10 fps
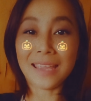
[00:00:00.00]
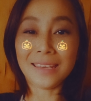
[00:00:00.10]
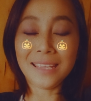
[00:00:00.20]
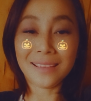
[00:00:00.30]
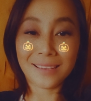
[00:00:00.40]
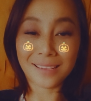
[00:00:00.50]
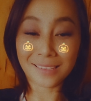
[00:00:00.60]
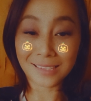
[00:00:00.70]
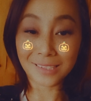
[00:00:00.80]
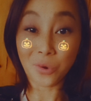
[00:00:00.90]
นี่คือ
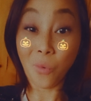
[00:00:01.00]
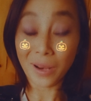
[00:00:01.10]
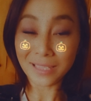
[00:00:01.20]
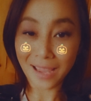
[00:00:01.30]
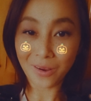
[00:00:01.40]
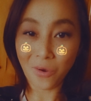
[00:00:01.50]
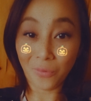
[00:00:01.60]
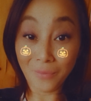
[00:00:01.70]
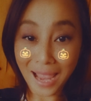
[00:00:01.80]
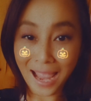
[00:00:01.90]
คือหัวใจของ
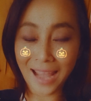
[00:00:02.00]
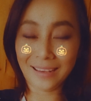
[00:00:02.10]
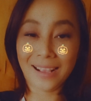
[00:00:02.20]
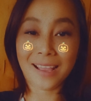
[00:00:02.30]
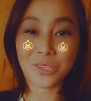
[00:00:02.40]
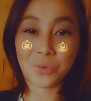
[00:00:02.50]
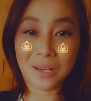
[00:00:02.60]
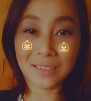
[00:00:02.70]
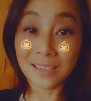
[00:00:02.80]
แม่นะคะ ส่วน